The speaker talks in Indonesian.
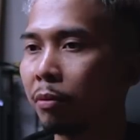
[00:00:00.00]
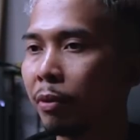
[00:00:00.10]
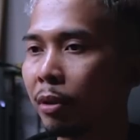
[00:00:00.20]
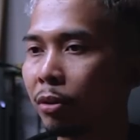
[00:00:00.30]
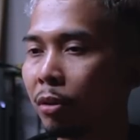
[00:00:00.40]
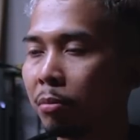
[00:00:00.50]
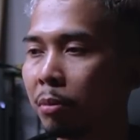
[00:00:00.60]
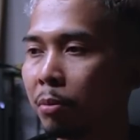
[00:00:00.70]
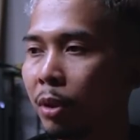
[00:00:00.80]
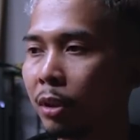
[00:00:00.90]
faktor
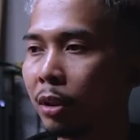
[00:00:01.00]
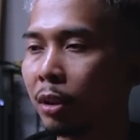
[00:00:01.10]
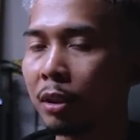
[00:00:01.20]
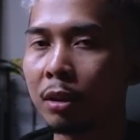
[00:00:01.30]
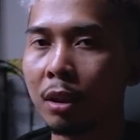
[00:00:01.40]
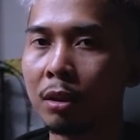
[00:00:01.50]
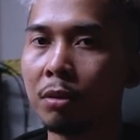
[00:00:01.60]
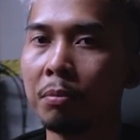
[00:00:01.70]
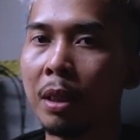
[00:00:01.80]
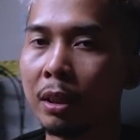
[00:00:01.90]
membuat kita stres
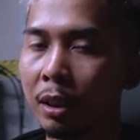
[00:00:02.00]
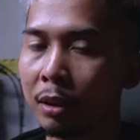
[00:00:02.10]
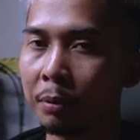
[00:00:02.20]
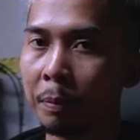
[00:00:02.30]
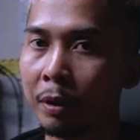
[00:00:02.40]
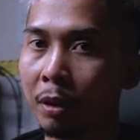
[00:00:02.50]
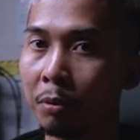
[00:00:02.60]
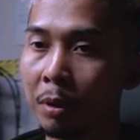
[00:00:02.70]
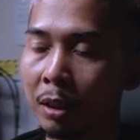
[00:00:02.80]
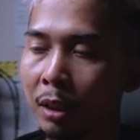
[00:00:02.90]
tuh banyak seperti yang
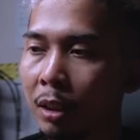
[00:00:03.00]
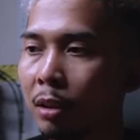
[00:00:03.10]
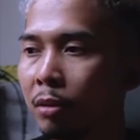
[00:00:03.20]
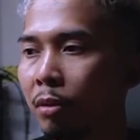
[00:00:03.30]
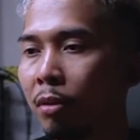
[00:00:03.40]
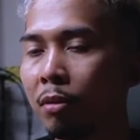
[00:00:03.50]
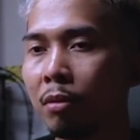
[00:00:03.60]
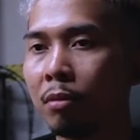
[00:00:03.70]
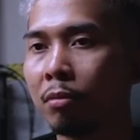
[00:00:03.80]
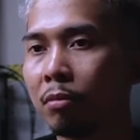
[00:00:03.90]
gue bilang tadi tuh
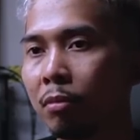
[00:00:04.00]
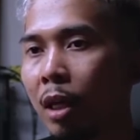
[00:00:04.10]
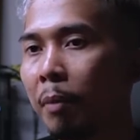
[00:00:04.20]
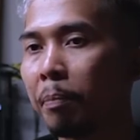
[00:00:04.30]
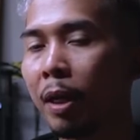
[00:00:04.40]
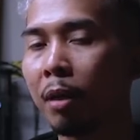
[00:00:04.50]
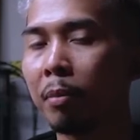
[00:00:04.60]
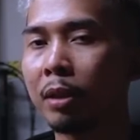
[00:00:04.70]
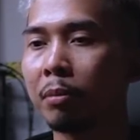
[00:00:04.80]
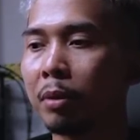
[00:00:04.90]
apalah
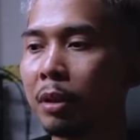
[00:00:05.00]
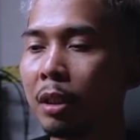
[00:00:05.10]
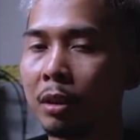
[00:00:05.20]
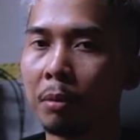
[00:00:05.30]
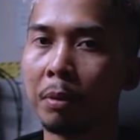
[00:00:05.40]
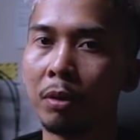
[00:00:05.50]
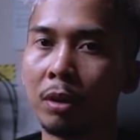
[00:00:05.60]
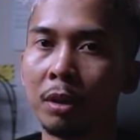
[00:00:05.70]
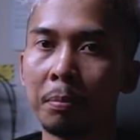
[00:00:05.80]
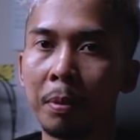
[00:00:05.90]
macam ya dari teman
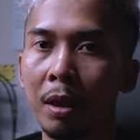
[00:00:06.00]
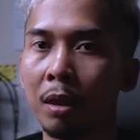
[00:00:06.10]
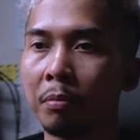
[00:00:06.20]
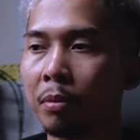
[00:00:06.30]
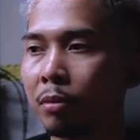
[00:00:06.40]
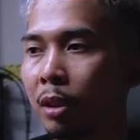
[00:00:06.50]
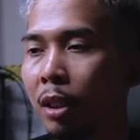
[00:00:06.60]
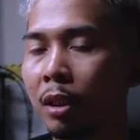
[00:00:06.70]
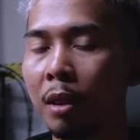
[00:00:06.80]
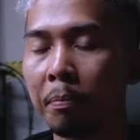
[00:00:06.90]
orang Jepang
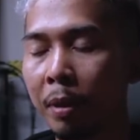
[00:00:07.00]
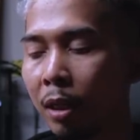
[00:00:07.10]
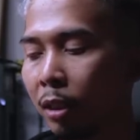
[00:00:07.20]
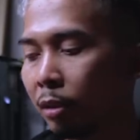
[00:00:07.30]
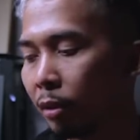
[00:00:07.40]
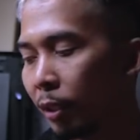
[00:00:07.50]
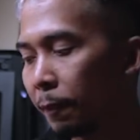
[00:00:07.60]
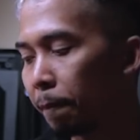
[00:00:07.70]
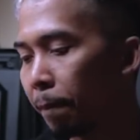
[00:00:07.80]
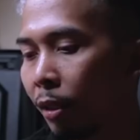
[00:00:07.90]
perusahaan apalah gitu kan
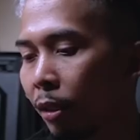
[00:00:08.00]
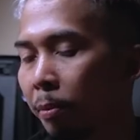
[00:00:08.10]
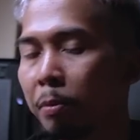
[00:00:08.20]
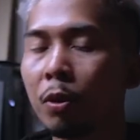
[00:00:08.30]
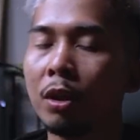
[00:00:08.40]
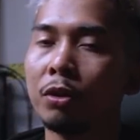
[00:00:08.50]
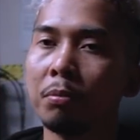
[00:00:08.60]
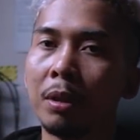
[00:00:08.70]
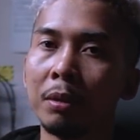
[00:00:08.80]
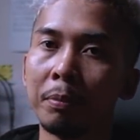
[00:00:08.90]
tapi bukan
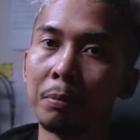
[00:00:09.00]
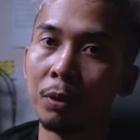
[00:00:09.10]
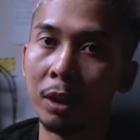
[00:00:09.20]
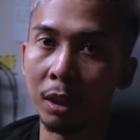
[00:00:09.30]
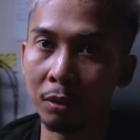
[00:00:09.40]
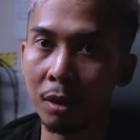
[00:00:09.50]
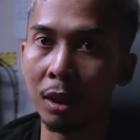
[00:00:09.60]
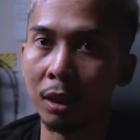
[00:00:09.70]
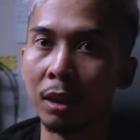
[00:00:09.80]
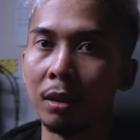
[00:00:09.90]
cuman pembulian
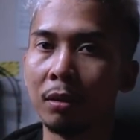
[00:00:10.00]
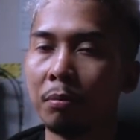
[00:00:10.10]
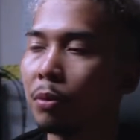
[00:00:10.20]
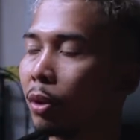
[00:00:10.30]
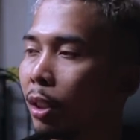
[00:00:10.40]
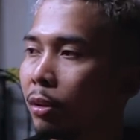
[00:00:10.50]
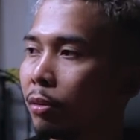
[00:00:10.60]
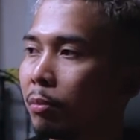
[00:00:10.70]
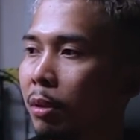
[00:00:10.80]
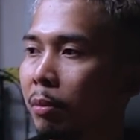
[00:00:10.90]
doang ya bukan
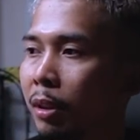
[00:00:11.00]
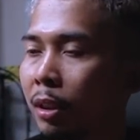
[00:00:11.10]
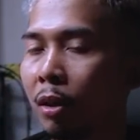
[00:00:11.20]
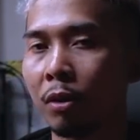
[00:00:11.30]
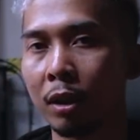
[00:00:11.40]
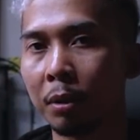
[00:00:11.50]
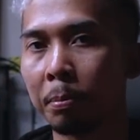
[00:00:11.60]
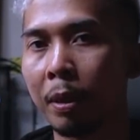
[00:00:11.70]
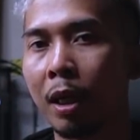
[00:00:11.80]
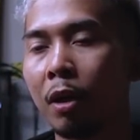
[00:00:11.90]
cuma masalah orang
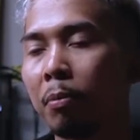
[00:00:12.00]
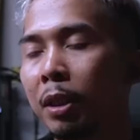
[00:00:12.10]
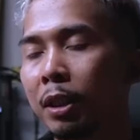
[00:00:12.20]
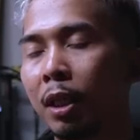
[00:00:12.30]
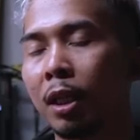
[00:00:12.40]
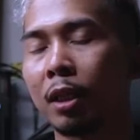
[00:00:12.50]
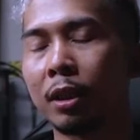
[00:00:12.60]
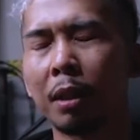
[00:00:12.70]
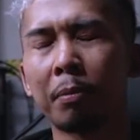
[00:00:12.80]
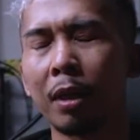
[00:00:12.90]
Jepang kalau masalah
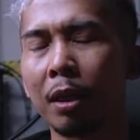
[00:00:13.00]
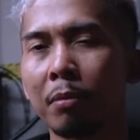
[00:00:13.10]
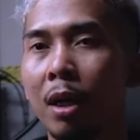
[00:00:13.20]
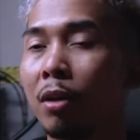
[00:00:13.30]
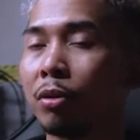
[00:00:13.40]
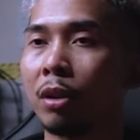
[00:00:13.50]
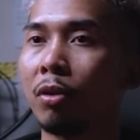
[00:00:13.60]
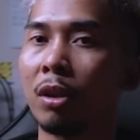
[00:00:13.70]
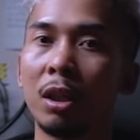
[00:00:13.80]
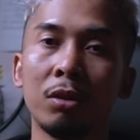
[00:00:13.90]
kerjaan berat mah aku
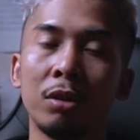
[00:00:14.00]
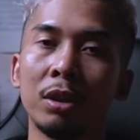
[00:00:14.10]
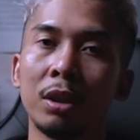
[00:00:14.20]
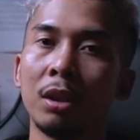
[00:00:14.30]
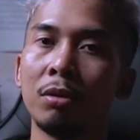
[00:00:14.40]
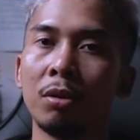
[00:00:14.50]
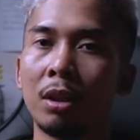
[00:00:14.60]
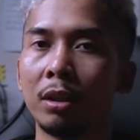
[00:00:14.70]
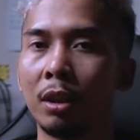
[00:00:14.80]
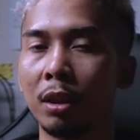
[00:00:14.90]
tahu orang Indonesia itu
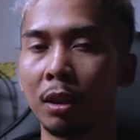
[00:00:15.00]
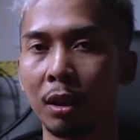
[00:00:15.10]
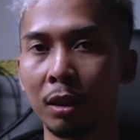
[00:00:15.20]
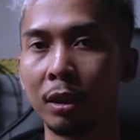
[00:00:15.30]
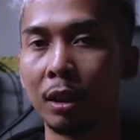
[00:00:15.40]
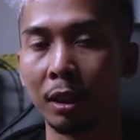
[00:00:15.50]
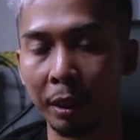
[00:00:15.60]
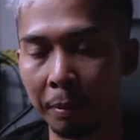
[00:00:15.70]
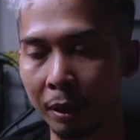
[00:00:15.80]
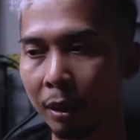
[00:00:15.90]
orangnya kerjanya
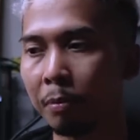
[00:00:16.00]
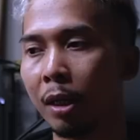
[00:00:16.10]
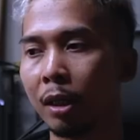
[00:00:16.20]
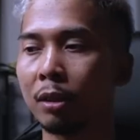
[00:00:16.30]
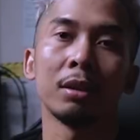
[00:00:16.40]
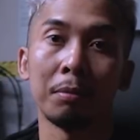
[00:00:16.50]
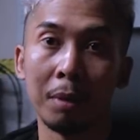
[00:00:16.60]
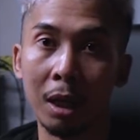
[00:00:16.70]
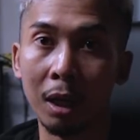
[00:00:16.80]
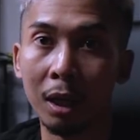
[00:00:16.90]
hebat-hebat
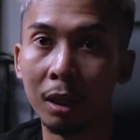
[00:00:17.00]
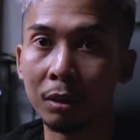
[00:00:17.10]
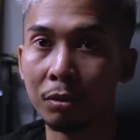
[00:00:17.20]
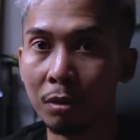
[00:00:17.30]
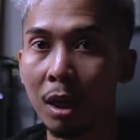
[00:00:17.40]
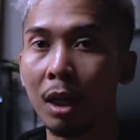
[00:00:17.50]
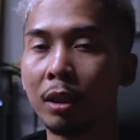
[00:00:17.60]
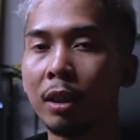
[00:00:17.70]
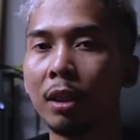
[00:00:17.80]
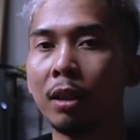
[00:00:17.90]
semangat
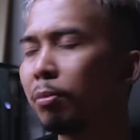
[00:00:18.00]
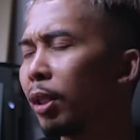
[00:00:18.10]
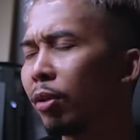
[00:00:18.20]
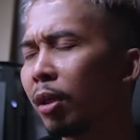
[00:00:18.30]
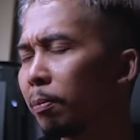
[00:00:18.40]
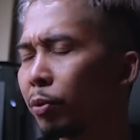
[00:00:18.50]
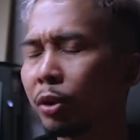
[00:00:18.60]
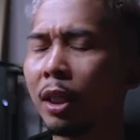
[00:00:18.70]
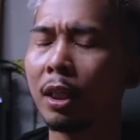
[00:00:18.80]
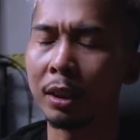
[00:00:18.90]
kuatnya cuman orang
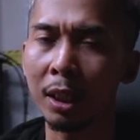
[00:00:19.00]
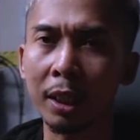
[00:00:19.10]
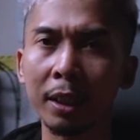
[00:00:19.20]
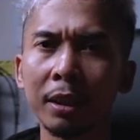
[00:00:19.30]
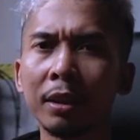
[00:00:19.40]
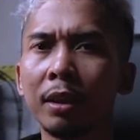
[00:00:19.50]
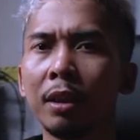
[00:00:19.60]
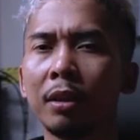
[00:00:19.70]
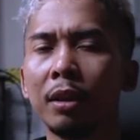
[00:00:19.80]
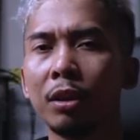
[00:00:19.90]
perusahaan aja yang
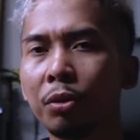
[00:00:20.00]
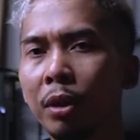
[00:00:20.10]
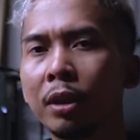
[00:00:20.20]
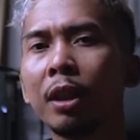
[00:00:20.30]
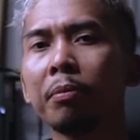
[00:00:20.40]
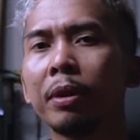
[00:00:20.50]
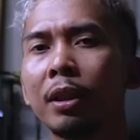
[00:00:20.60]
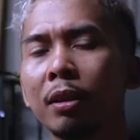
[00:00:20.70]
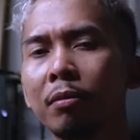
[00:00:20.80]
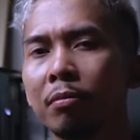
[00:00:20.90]
rese itu aja yang
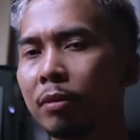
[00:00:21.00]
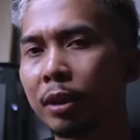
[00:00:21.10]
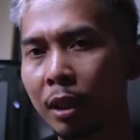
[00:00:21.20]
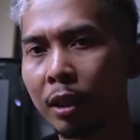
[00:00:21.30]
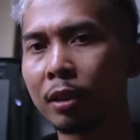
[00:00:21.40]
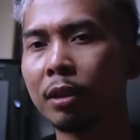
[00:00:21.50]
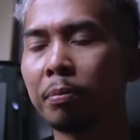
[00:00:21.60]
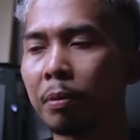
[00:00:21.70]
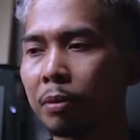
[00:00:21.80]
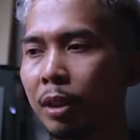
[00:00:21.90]
bikin stres
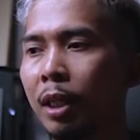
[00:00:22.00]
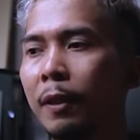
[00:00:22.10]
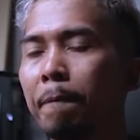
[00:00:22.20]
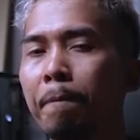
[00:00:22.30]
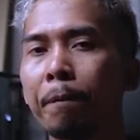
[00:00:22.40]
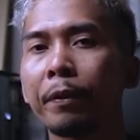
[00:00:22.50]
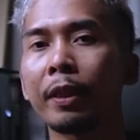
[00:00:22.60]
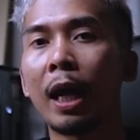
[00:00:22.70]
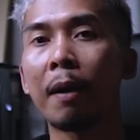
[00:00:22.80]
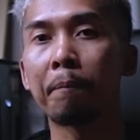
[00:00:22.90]
di perusahaan
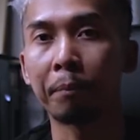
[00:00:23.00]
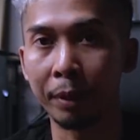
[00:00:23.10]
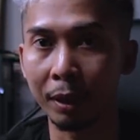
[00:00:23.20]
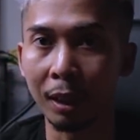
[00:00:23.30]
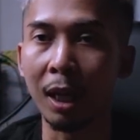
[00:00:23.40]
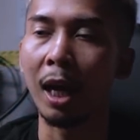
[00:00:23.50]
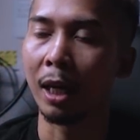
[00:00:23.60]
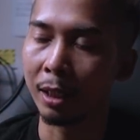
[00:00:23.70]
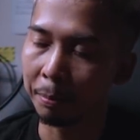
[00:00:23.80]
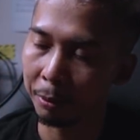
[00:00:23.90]
tapi
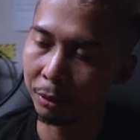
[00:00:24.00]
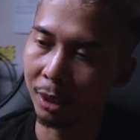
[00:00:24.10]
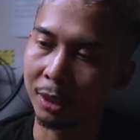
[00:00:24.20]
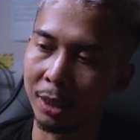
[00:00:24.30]
ada perusahaan